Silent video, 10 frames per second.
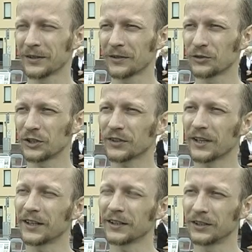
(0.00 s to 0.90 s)

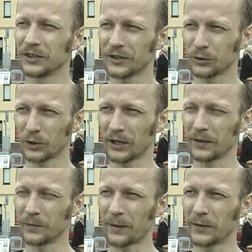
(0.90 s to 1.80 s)
wszystkie listy,
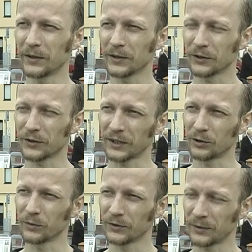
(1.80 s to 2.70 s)
które mamy,
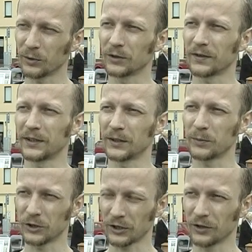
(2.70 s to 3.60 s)
zostaną zdeponowane
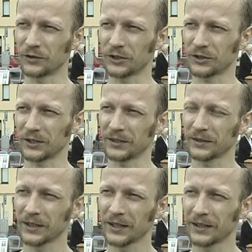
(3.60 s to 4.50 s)
1 września
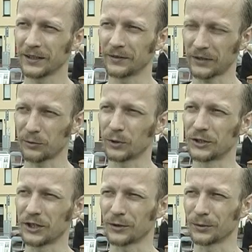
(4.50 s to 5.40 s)
w
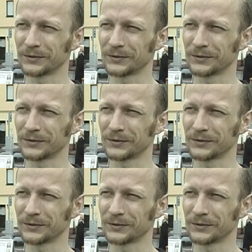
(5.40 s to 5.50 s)
kapsule czasu.